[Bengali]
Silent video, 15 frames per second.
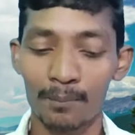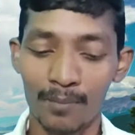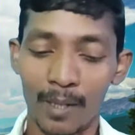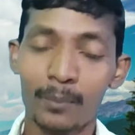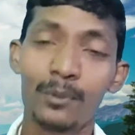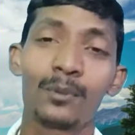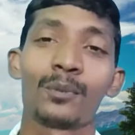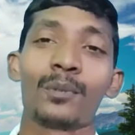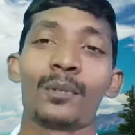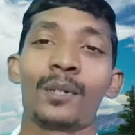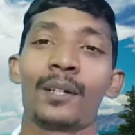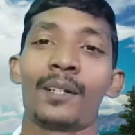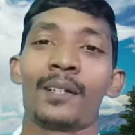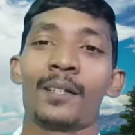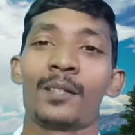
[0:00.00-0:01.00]
বাবু
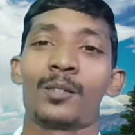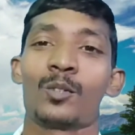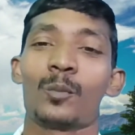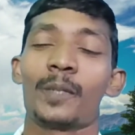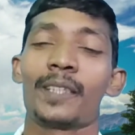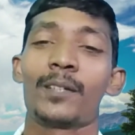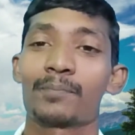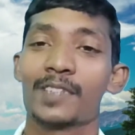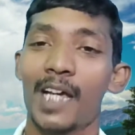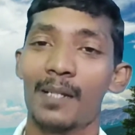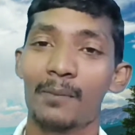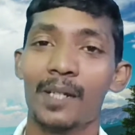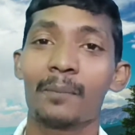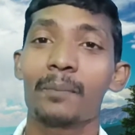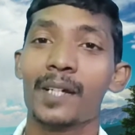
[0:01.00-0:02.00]
তুমি তো
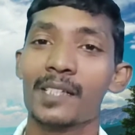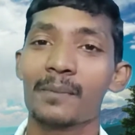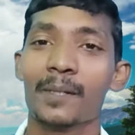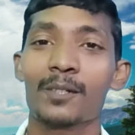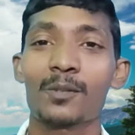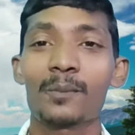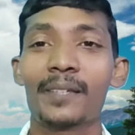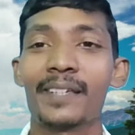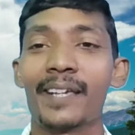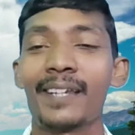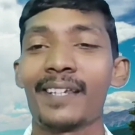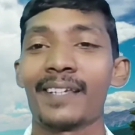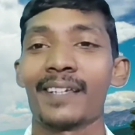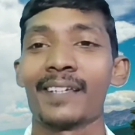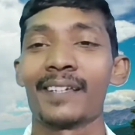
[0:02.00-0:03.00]
চারবার পাঁচবার তুমি
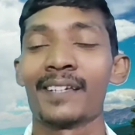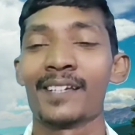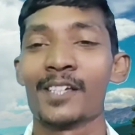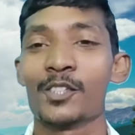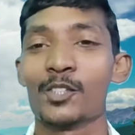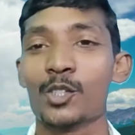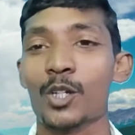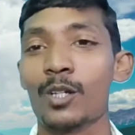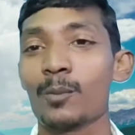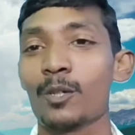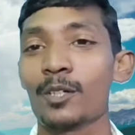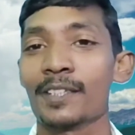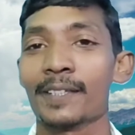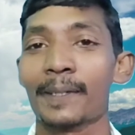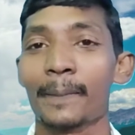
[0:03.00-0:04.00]
গেলে জল
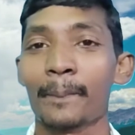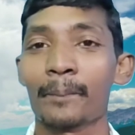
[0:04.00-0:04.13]
ভরতে